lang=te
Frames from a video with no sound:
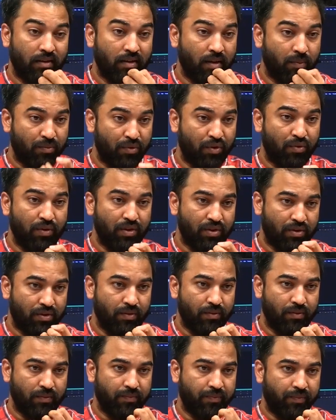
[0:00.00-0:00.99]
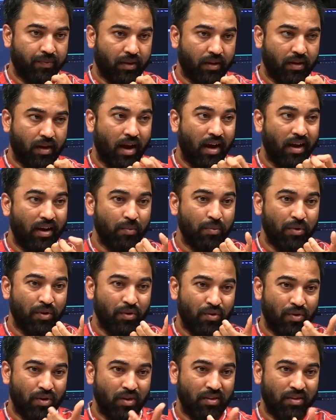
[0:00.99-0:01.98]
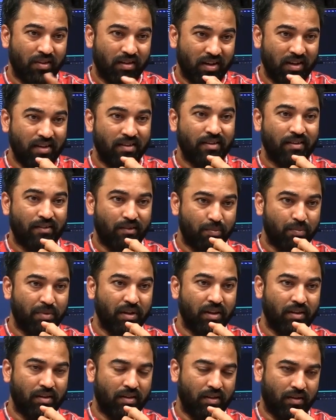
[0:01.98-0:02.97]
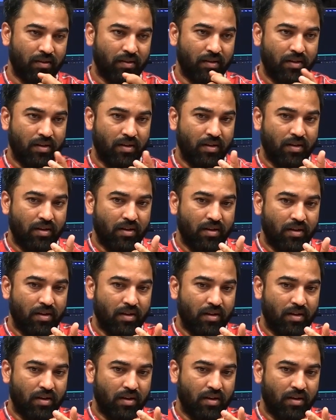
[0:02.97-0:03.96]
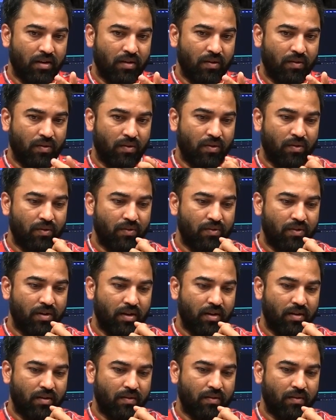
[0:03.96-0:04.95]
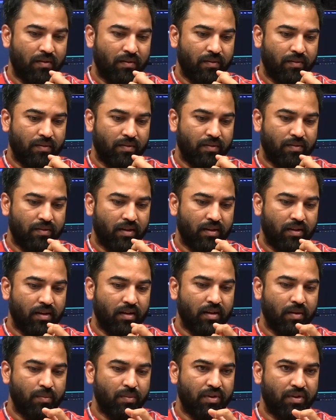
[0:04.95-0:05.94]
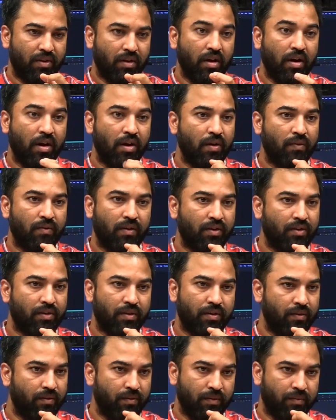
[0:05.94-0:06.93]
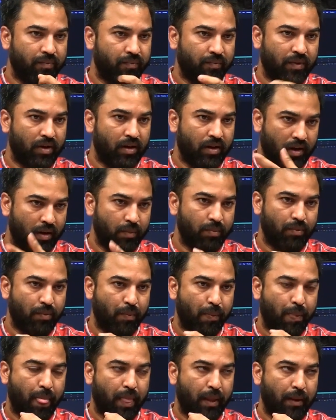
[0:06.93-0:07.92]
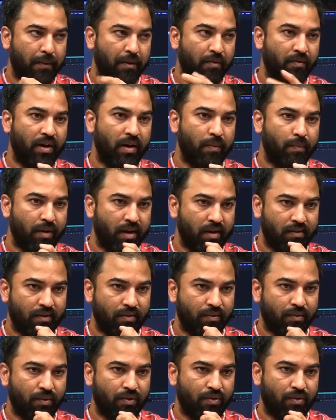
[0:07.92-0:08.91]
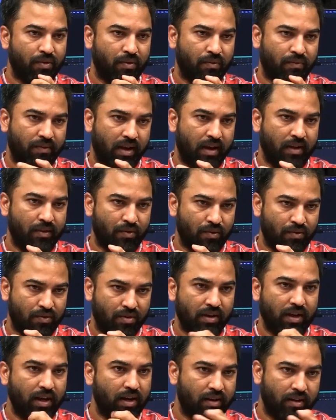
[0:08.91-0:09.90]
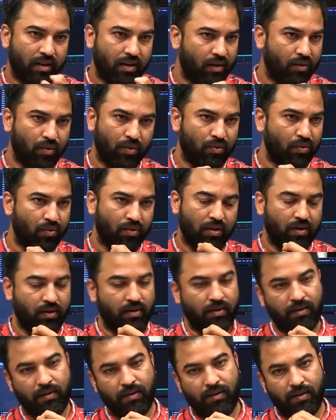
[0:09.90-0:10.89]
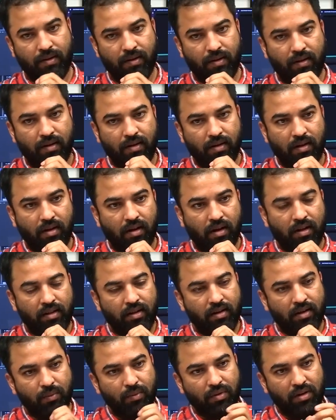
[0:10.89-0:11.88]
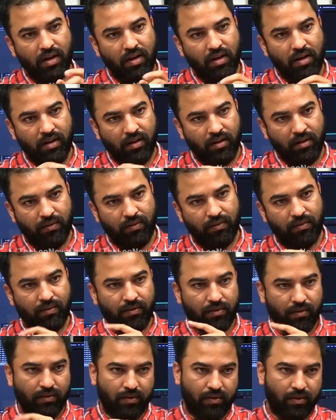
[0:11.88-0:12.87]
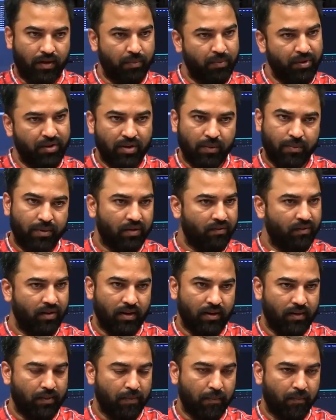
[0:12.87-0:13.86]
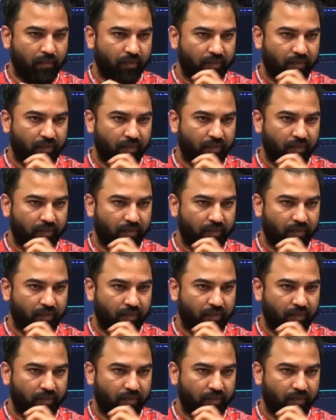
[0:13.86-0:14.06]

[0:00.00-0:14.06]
చేసే అబ్జర్వేషను ఆయన మనుషుల్ని ట్రీట్ చేసే పద్ధతి ఒక రోజున సర్దార్ గబ్బర్ సింగ్ ఆడియో ఫంక్షన్ రేపు ఇవాళ పాసెస్ కోసం ఫ్యాన్స్ వచ్చి గేట్ దగ్గర కొట్టుకుంటున్నారు అదే టైంలో కళ్యాణ్ గారు డబ్బింగ్ చెప్పడానికి వెళ్ళారు